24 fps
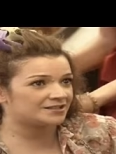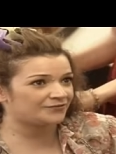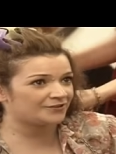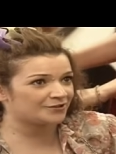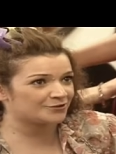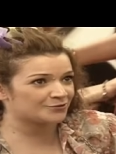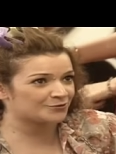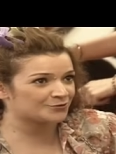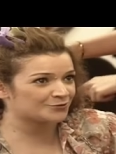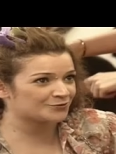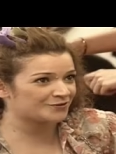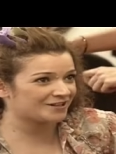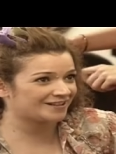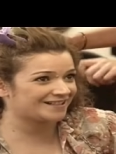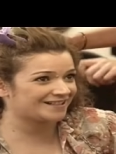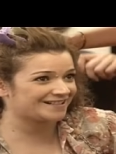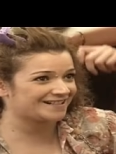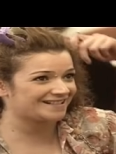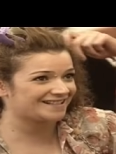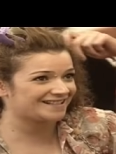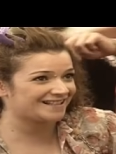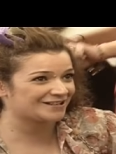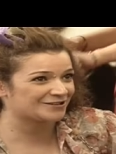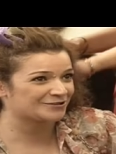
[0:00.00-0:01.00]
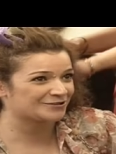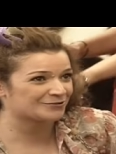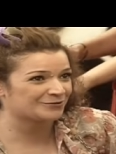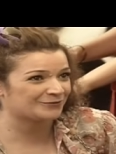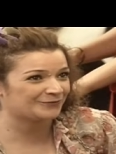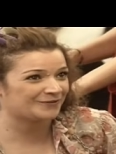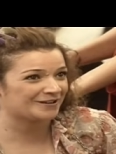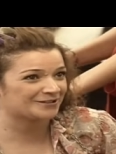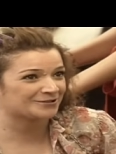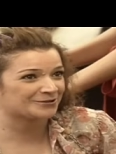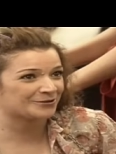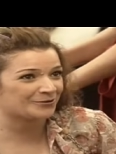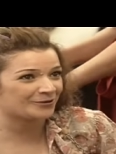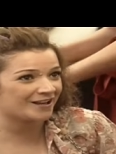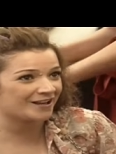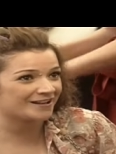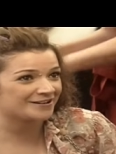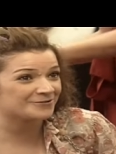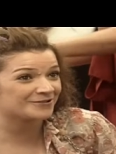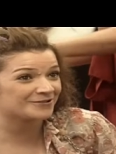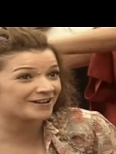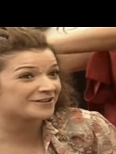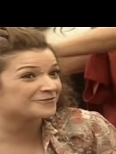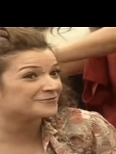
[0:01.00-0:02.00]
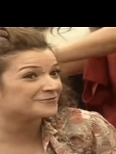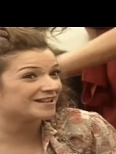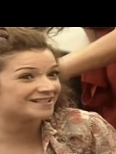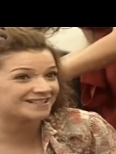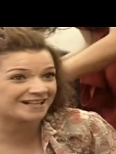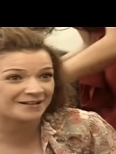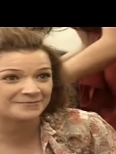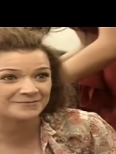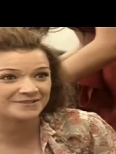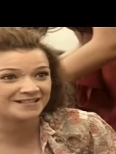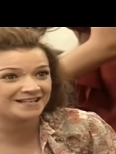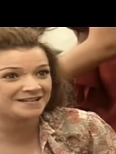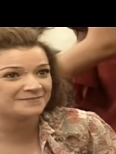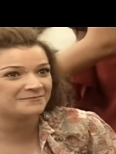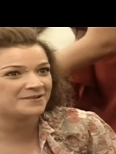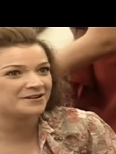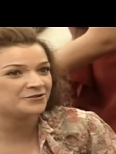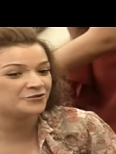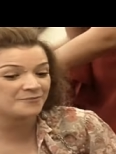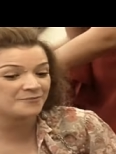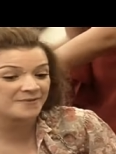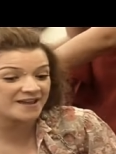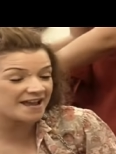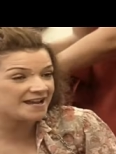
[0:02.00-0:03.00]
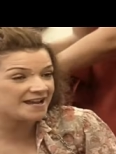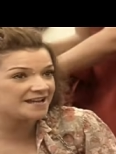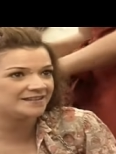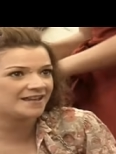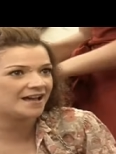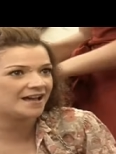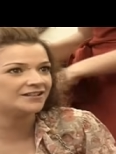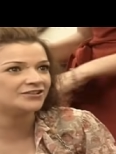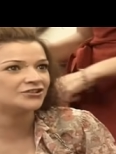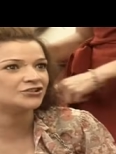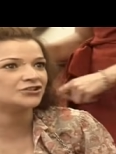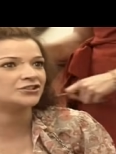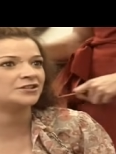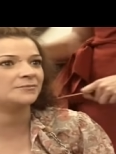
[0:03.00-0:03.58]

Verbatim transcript: زدت فيه جوج ولا ثلاثه ديال الشوفات اخرين لو كان ولات 50 مليون ما يحيدها